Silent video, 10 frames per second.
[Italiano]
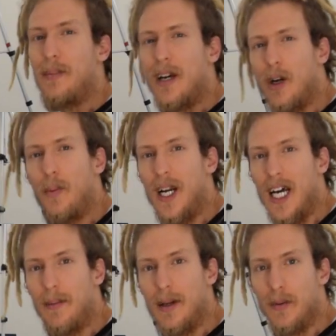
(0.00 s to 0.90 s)
per
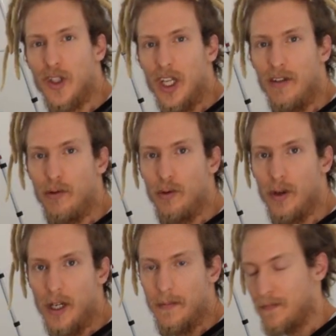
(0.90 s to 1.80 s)
recuperare per progetti
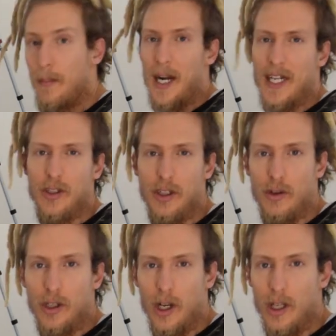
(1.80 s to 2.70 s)
futuri. Per il resto ci
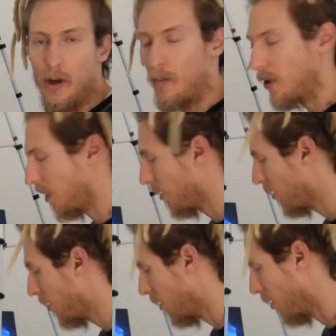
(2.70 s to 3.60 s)
sono i soliti
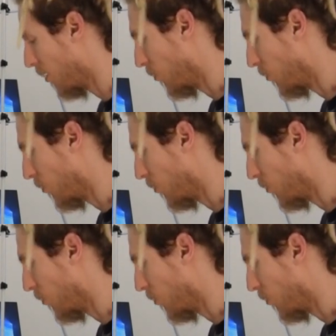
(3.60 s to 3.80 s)
componenti,